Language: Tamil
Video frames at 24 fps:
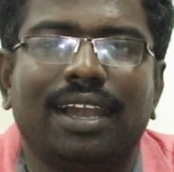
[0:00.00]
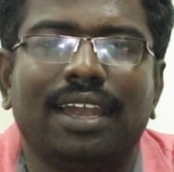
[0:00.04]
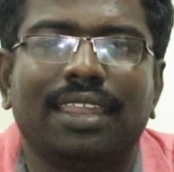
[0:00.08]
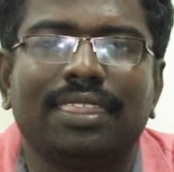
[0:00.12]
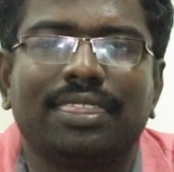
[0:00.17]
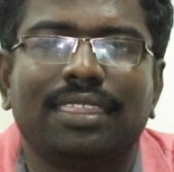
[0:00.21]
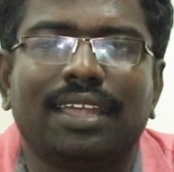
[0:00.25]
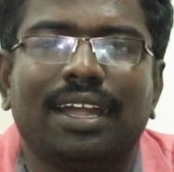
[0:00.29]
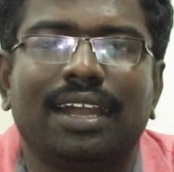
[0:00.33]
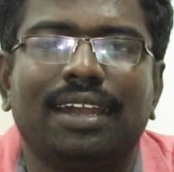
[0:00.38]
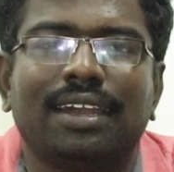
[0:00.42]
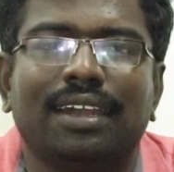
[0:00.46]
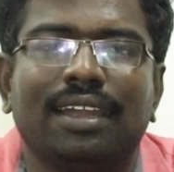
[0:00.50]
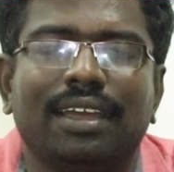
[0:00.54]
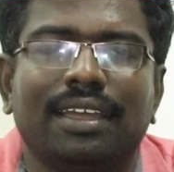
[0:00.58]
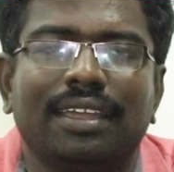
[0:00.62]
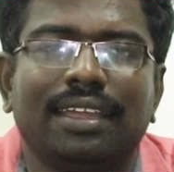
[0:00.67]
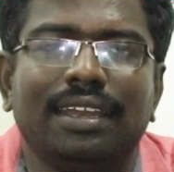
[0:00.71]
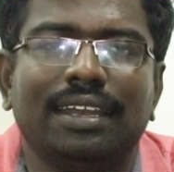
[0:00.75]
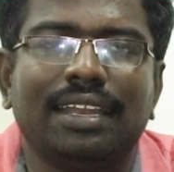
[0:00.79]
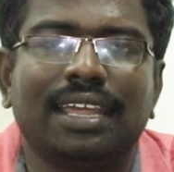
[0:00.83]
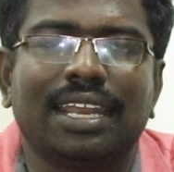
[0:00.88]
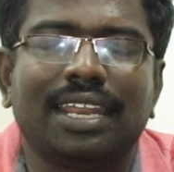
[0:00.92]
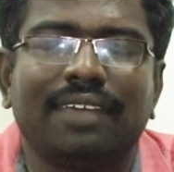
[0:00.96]
அதனால்தான்
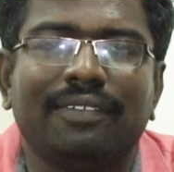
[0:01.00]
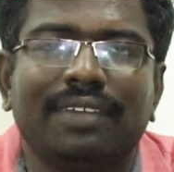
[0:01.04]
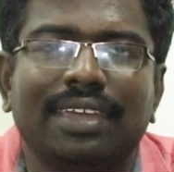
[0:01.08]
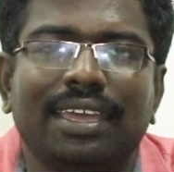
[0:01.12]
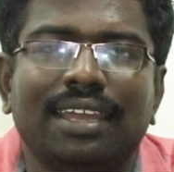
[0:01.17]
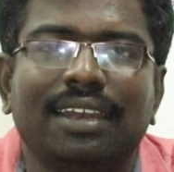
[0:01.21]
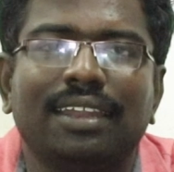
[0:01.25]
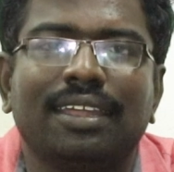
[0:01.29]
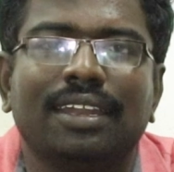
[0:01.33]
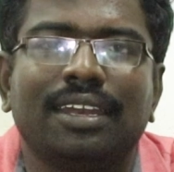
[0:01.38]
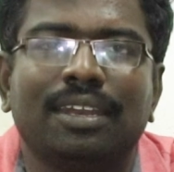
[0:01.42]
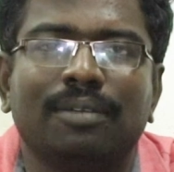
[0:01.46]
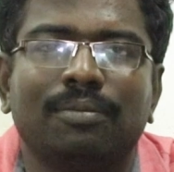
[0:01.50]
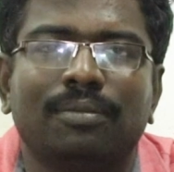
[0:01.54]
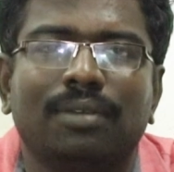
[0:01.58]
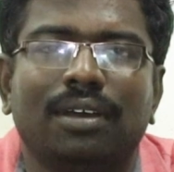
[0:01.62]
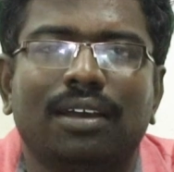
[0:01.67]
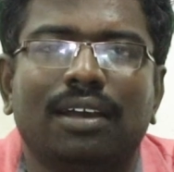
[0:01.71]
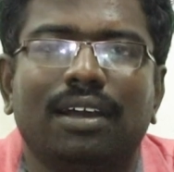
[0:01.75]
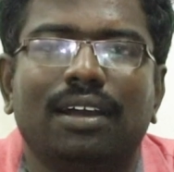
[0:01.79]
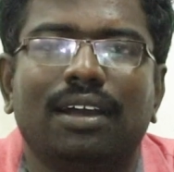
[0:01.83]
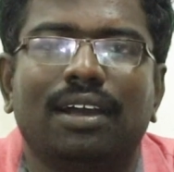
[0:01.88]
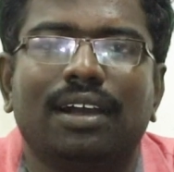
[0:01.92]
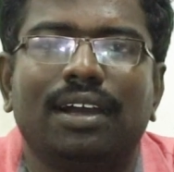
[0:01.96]
இல்லறவியல் என்னும்
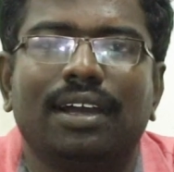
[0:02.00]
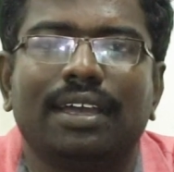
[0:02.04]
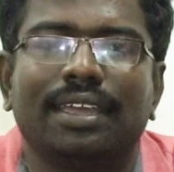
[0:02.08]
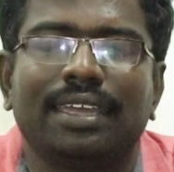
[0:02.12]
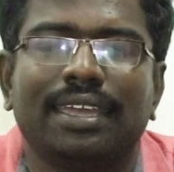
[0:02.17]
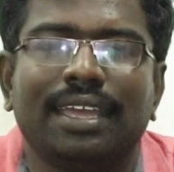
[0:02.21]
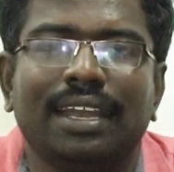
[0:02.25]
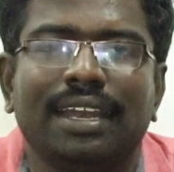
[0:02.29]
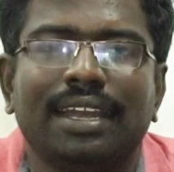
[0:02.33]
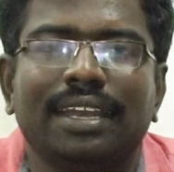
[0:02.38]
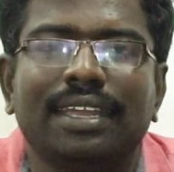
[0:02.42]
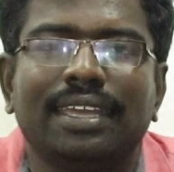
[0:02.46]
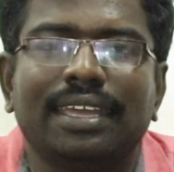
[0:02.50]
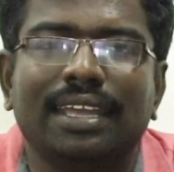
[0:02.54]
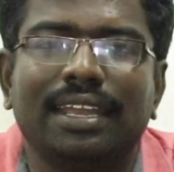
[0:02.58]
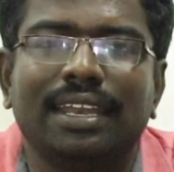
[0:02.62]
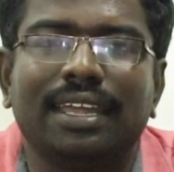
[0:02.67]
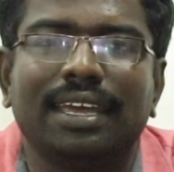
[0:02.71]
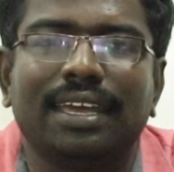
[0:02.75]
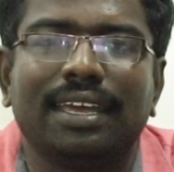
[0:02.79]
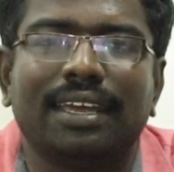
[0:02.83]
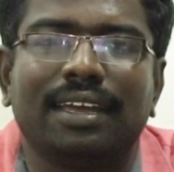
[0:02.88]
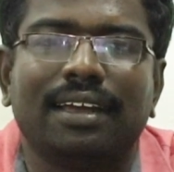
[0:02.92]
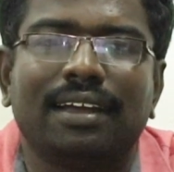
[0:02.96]
இயலின்
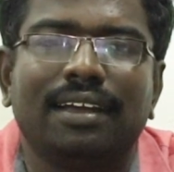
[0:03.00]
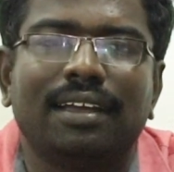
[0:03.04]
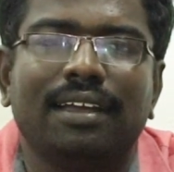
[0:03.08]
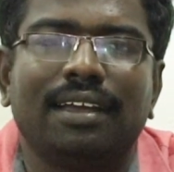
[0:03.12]
கீழே